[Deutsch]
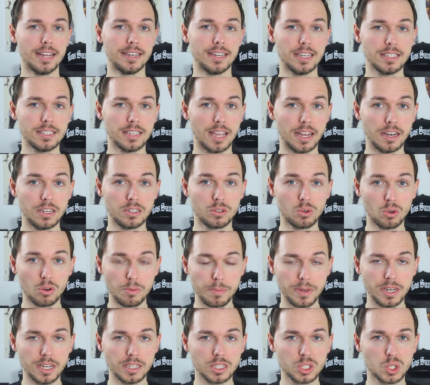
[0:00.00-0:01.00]
Das ist eine
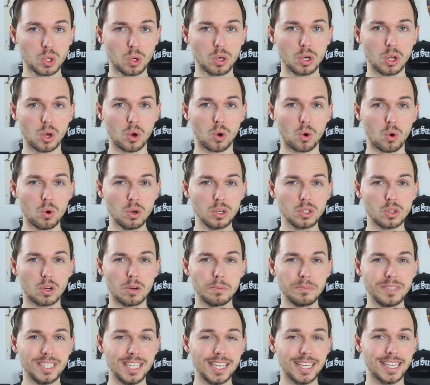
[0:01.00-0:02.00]
Dokumentation rund
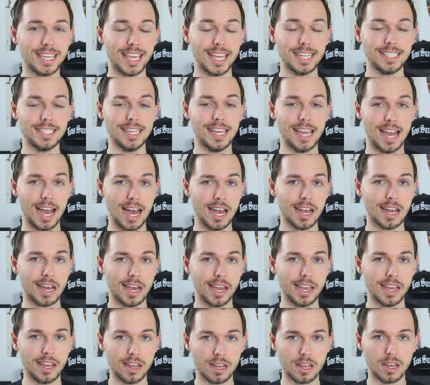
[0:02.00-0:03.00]
um die
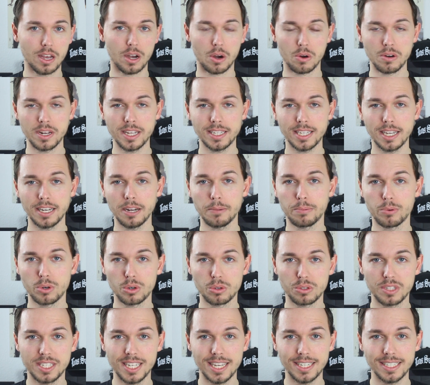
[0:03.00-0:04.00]
GTA-Reihe und jetzt hat der
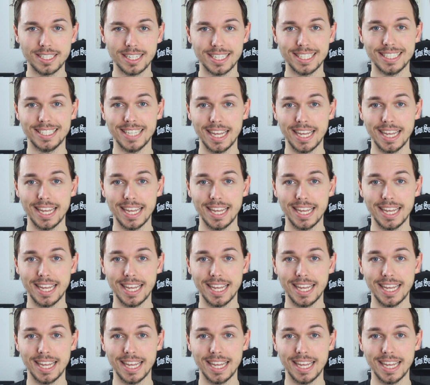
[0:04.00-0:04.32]
produzierende